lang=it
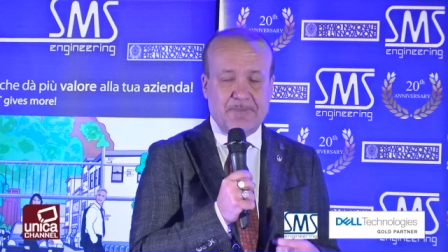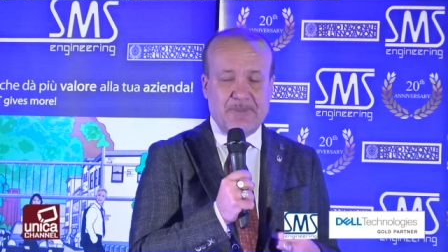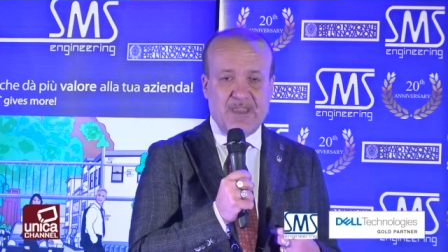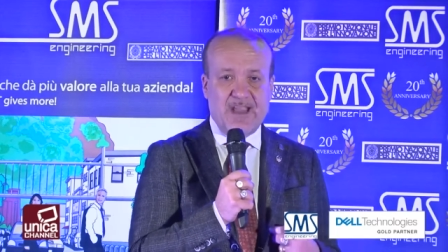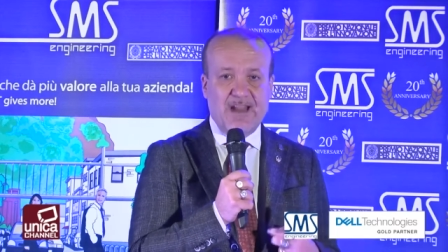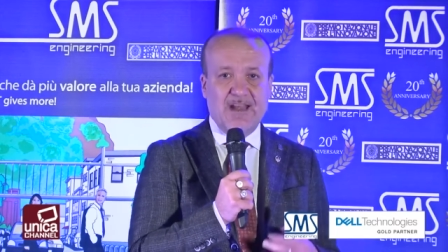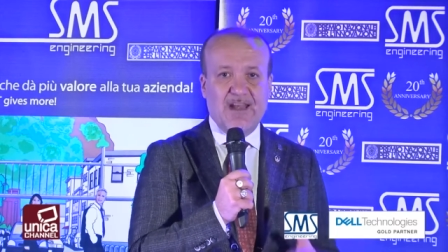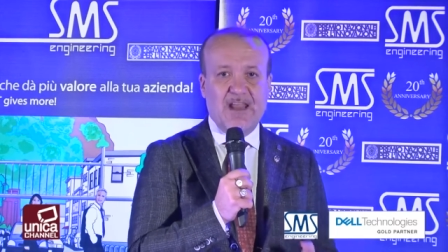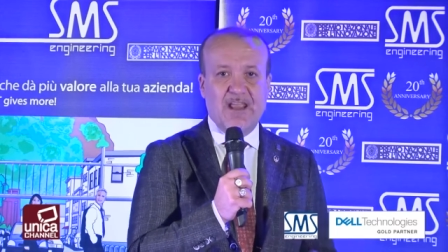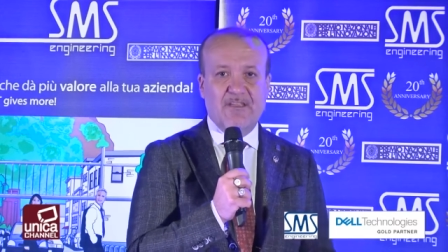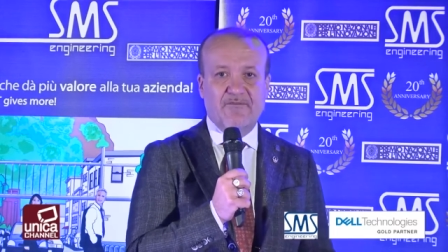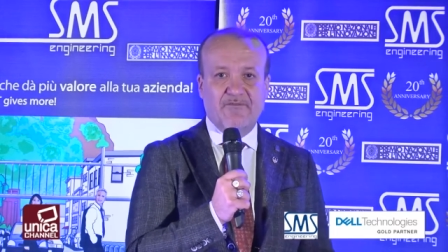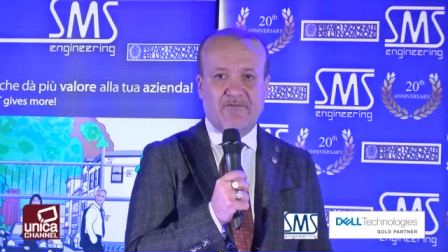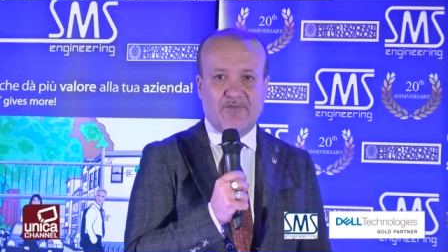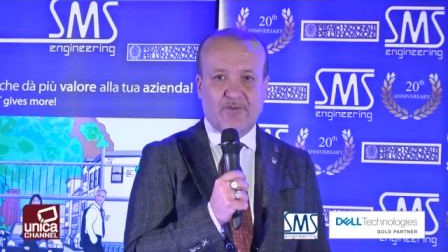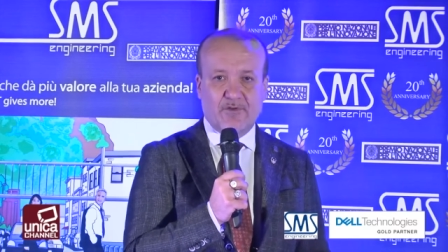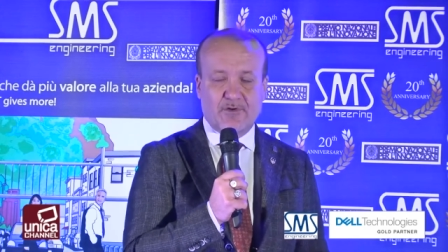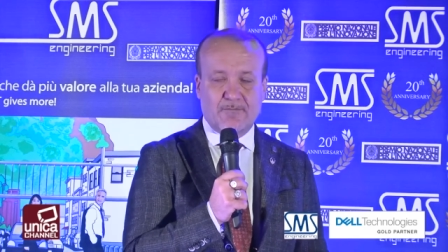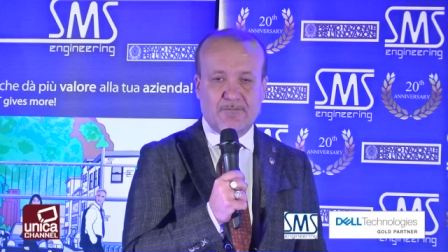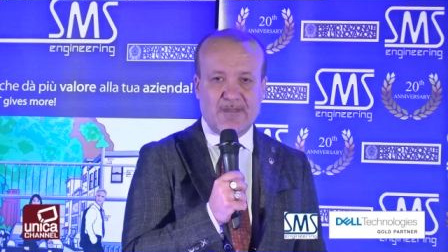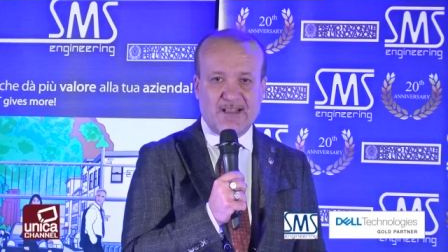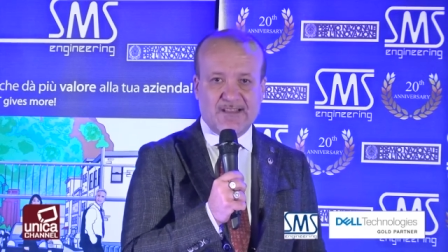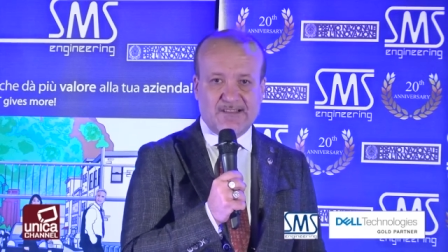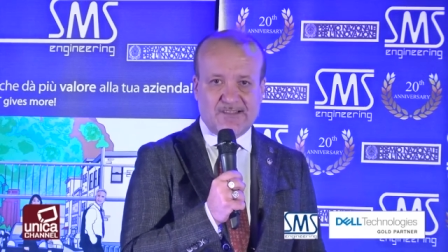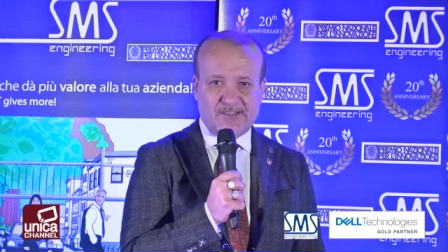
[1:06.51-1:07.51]
delle
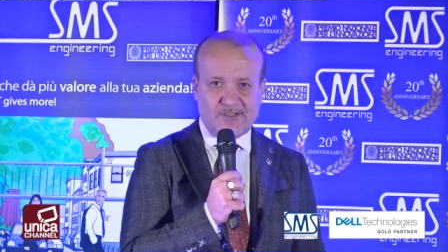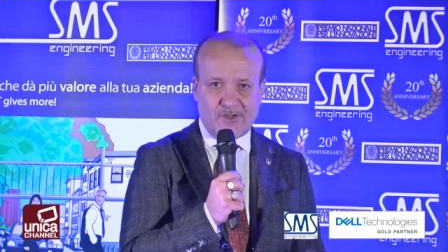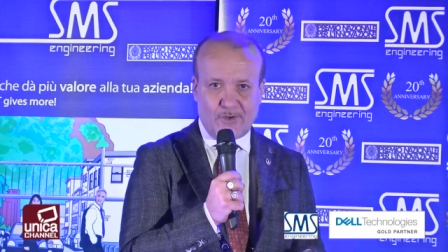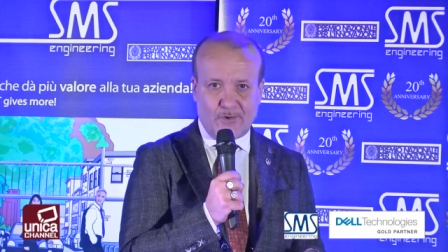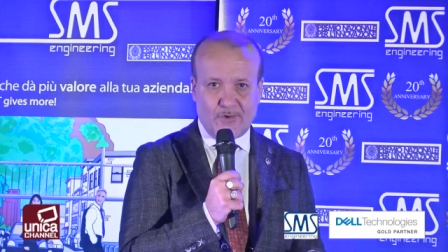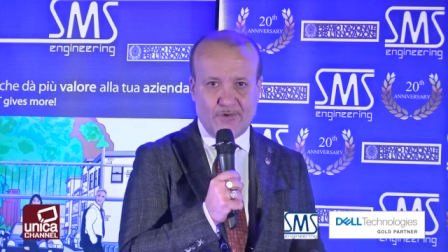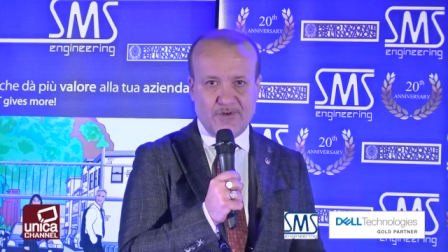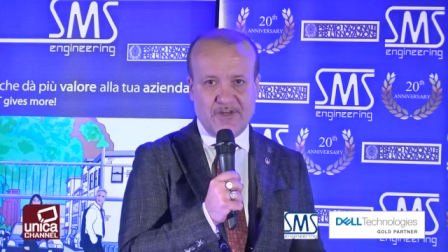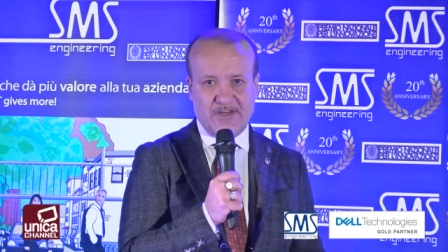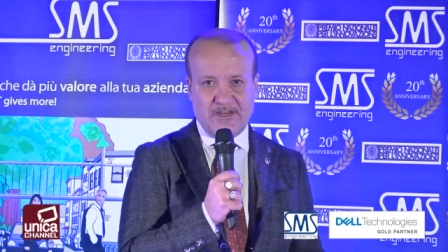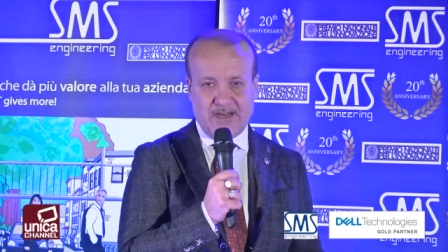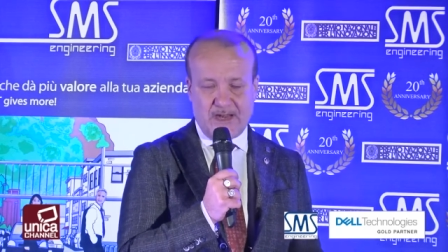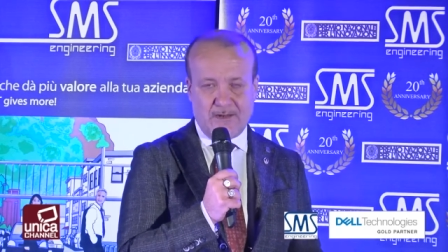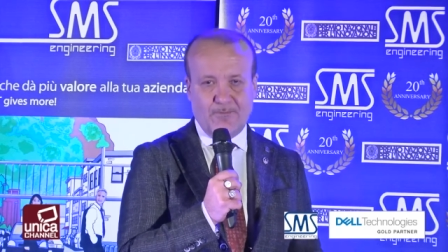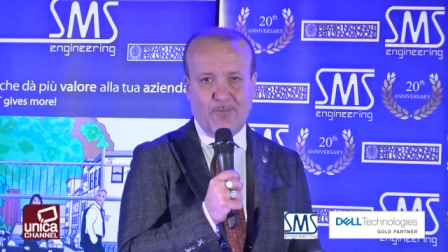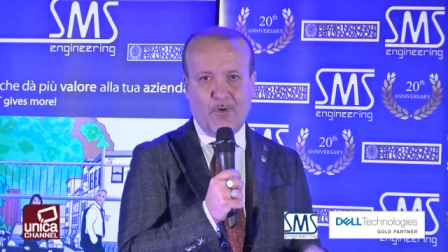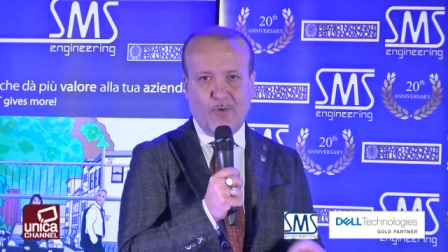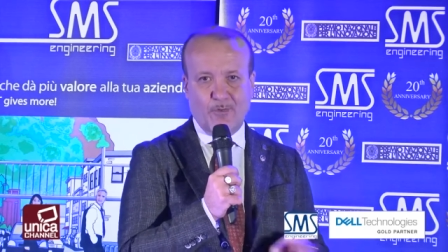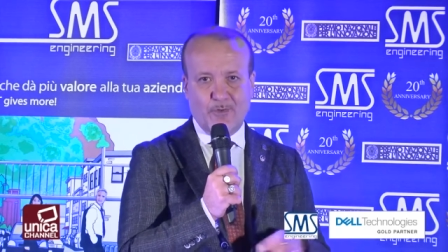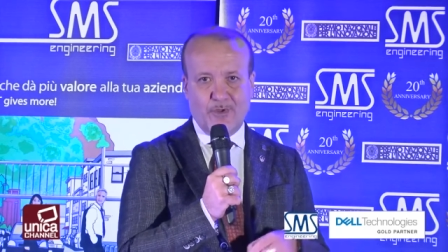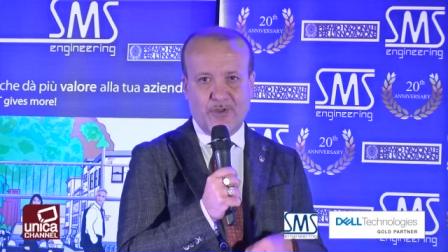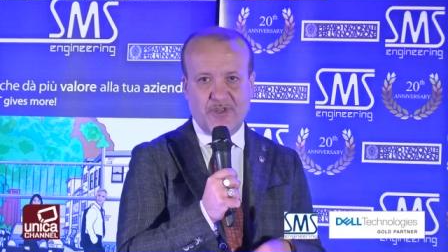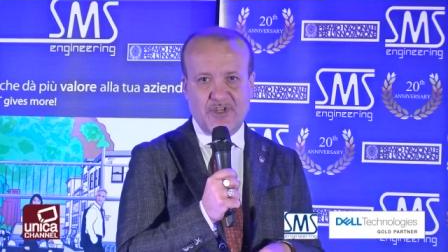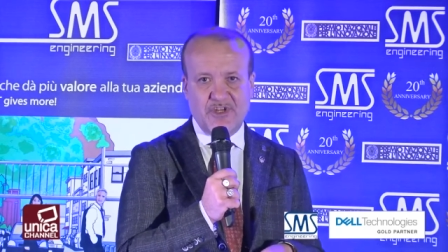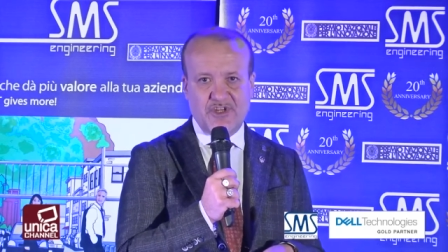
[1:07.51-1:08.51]
informazioni nel
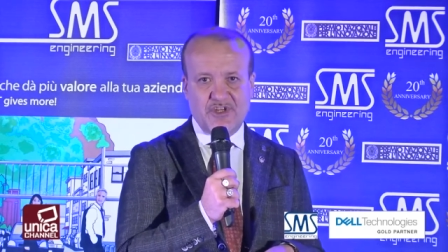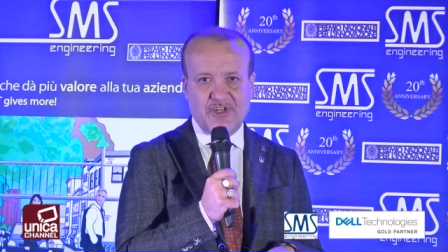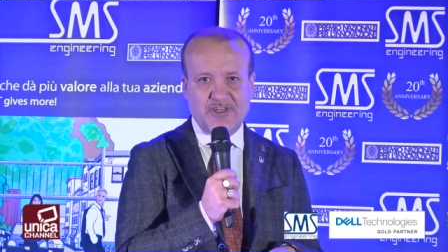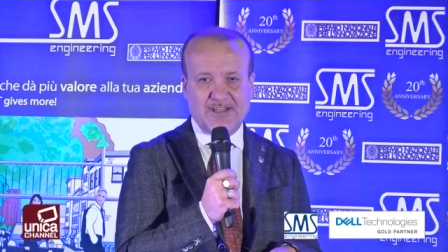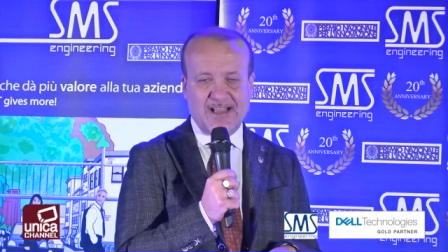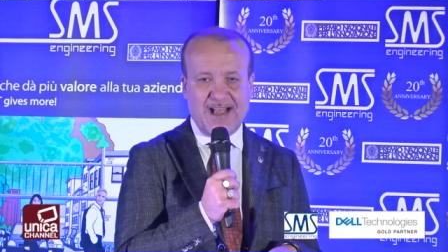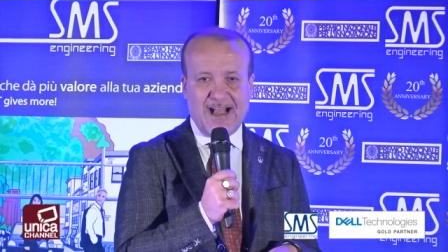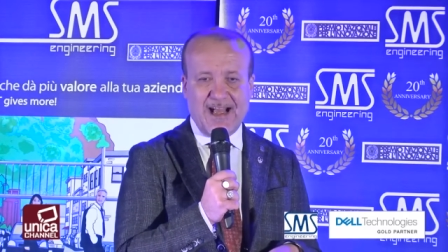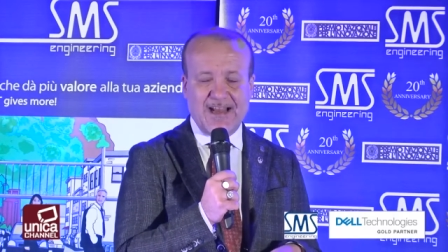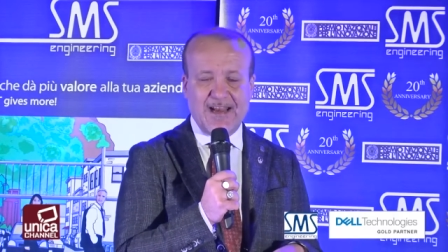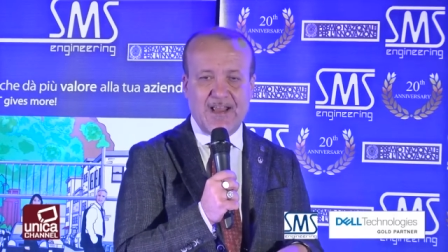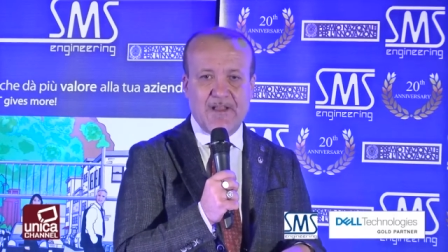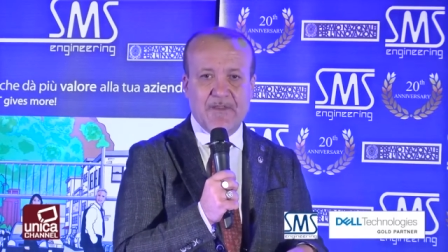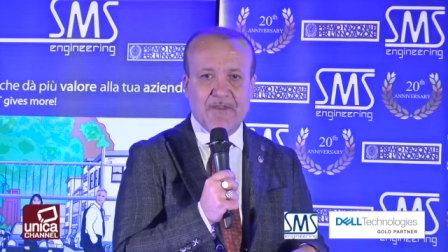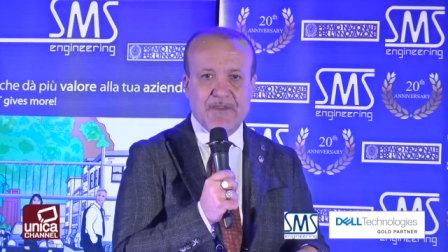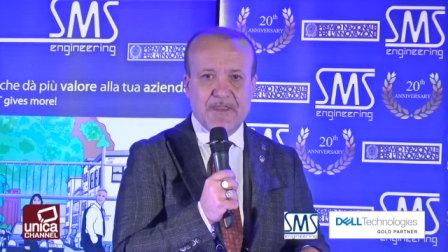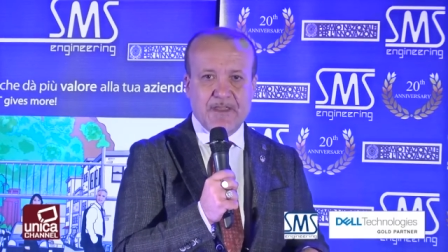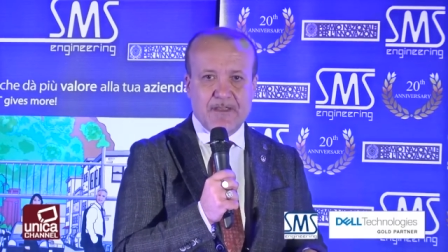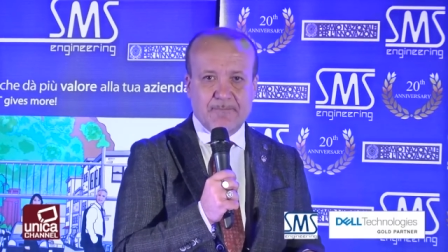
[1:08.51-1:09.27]
mondo digitale